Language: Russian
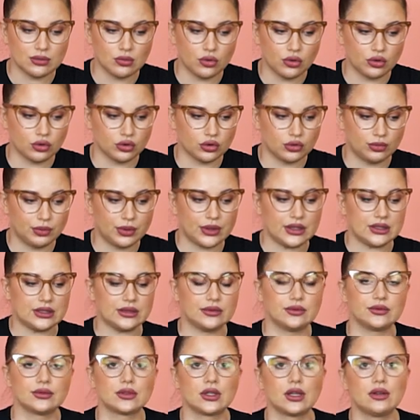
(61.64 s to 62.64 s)
могут быть
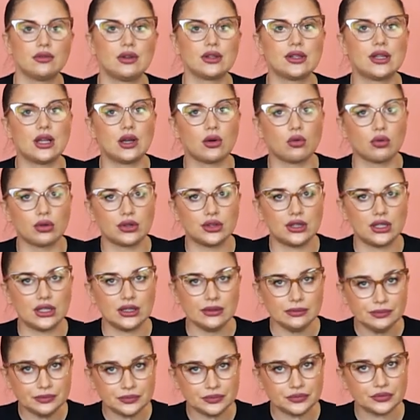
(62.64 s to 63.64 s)

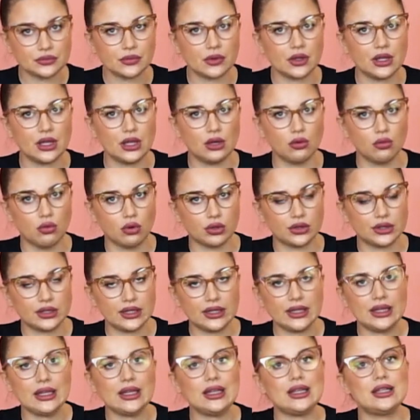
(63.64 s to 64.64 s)
водородные,
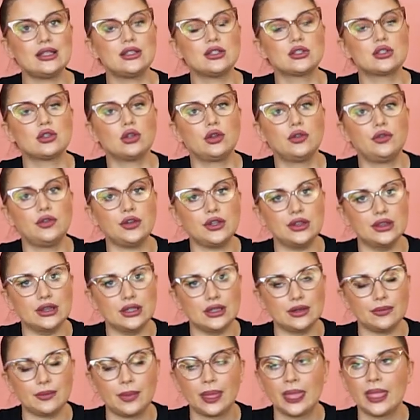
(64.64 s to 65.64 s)
ионные и
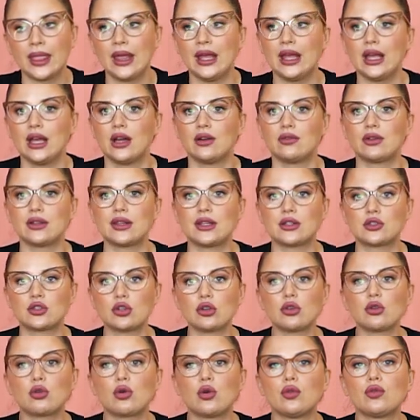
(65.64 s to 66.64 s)
дисульфидные.
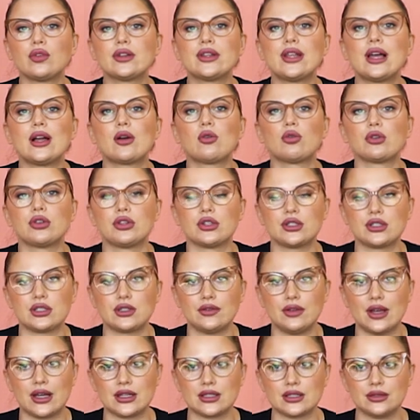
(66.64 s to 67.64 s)
Что такое водородные
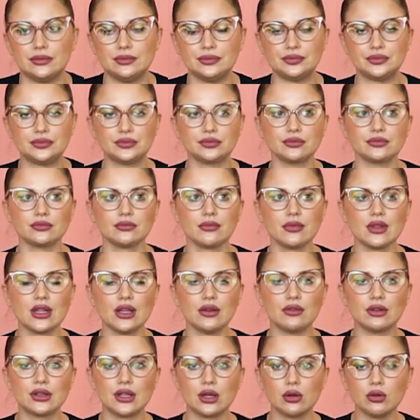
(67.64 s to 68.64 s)
связи?
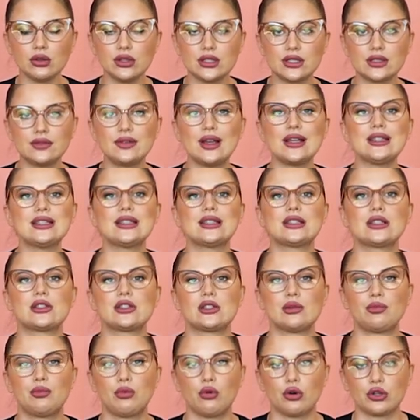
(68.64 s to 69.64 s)
Водородная связь – это
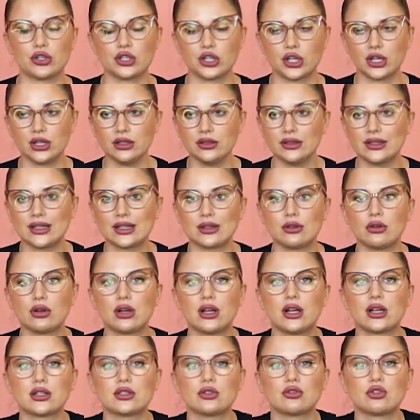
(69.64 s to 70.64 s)
цепочка,
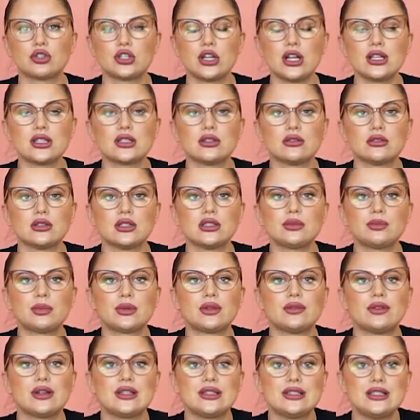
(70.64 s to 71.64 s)
которая разрушается у нас
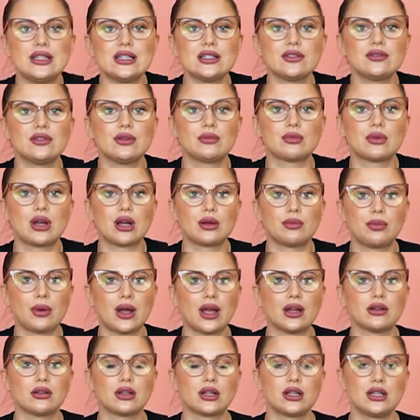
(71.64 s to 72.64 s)
под воздействием, как
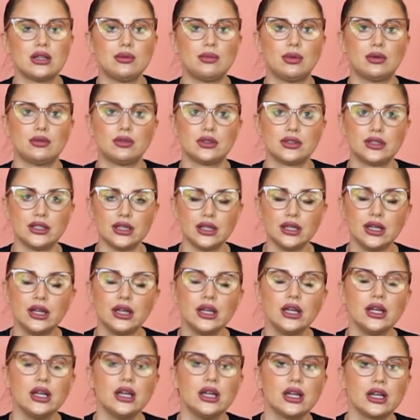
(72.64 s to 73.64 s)
правило, либо воды,
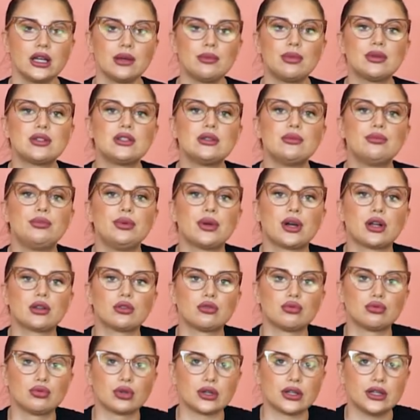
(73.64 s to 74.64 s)
либо
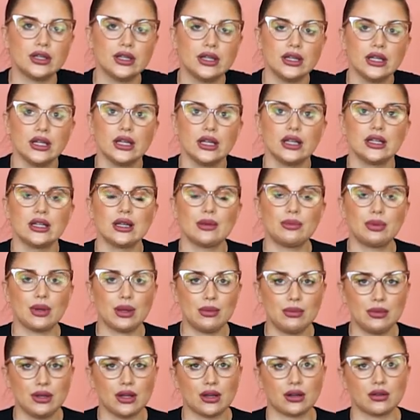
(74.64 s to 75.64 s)
температуры.
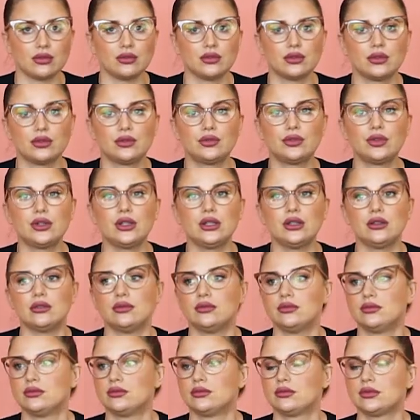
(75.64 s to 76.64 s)
Например, вы
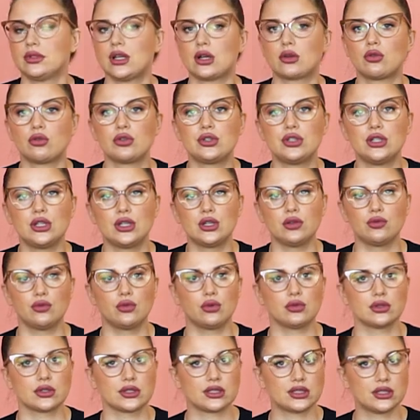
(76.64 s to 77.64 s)
накрутили
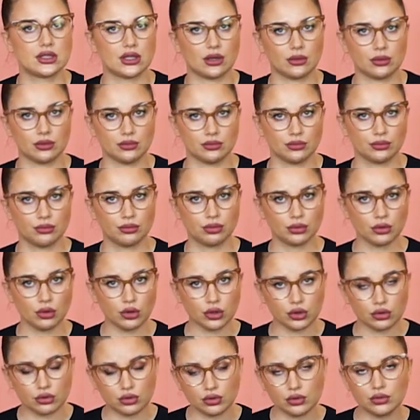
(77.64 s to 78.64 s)
волосы на
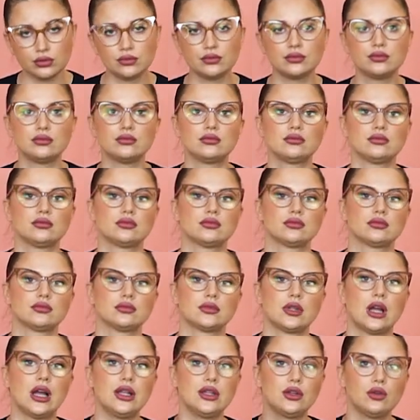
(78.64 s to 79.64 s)
плойку,
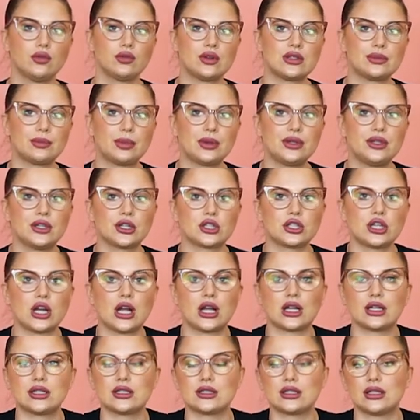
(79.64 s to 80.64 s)
они у вас
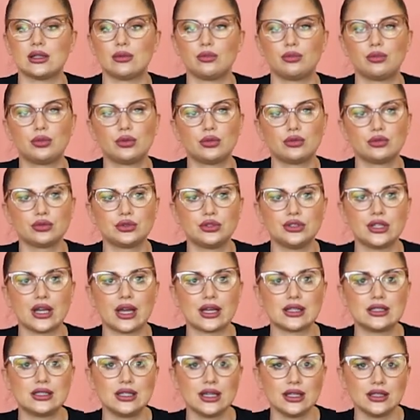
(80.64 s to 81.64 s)
подержались там
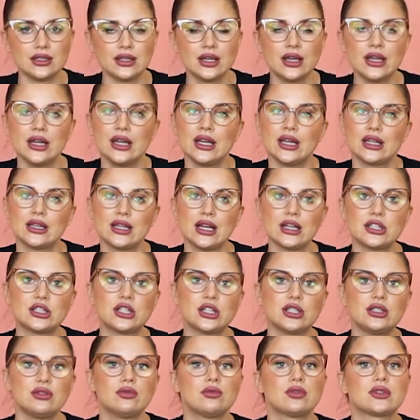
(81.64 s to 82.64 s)
полдня-день,
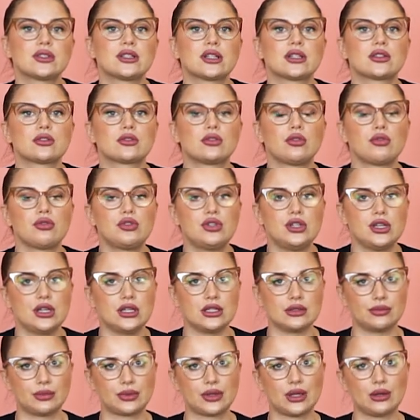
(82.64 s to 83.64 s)
Дальше они у вас
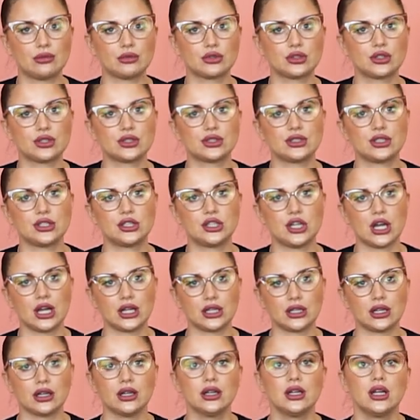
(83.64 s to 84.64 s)
раскрутились, потому что
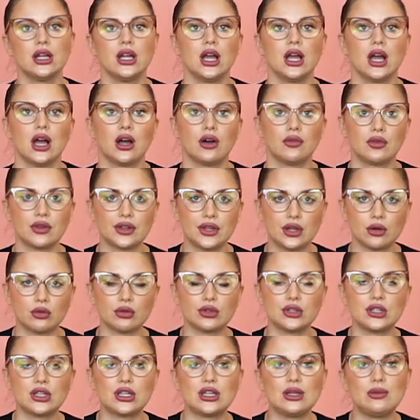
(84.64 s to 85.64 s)
изначально
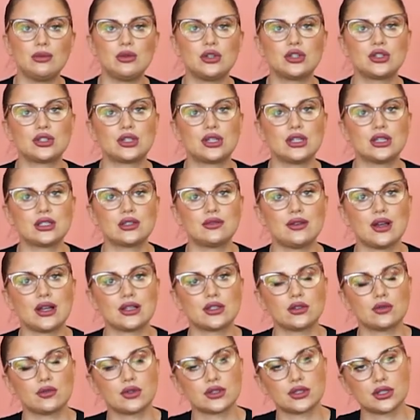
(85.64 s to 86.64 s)
водородные химические
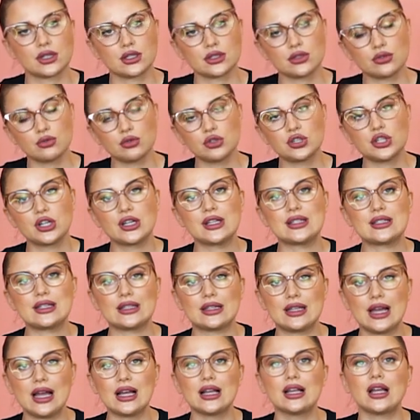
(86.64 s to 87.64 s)
связи у вас разрушились,
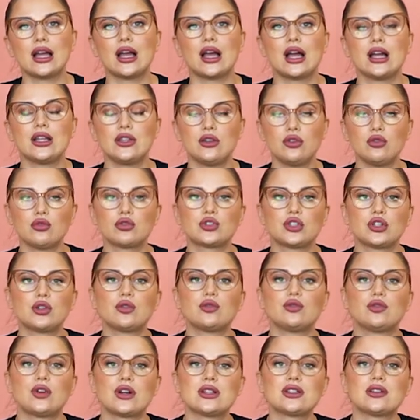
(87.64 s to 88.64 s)
и далее они уже
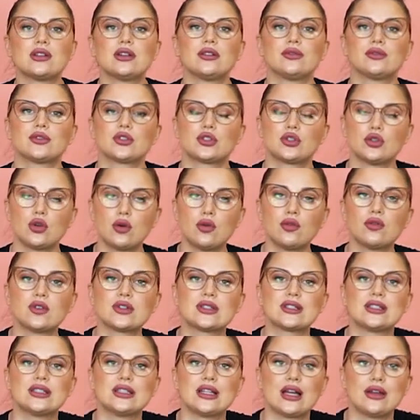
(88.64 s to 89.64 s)
у вас снова
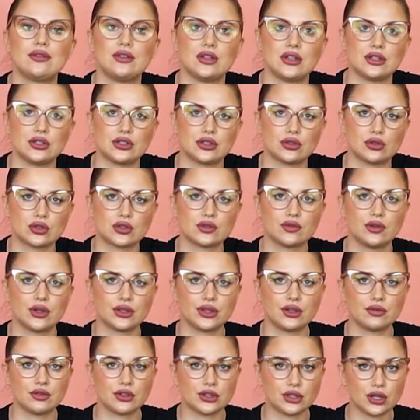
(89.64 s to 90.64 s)
восстановились. То есть
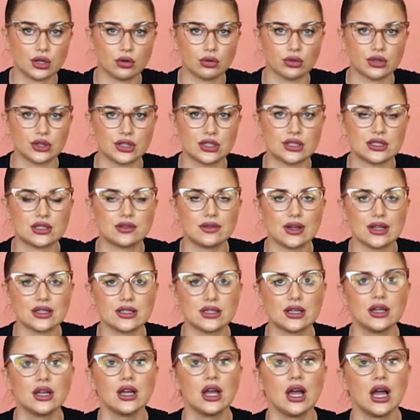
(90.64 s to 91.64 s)
водородные
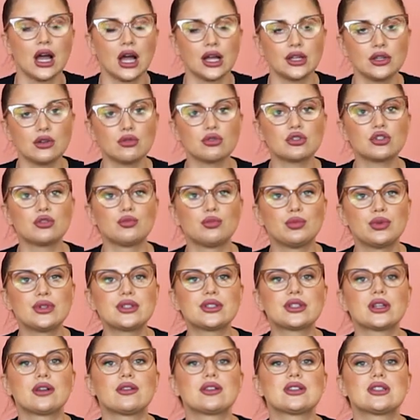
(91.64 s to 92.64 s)
связи, они очень
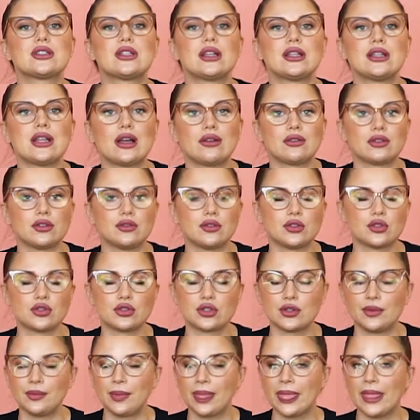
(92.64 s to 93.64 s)
быстро
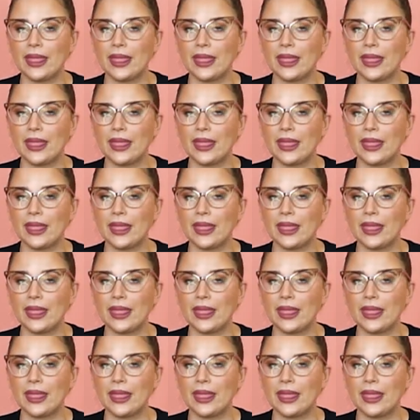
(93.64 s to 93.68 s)
восстанавливаются.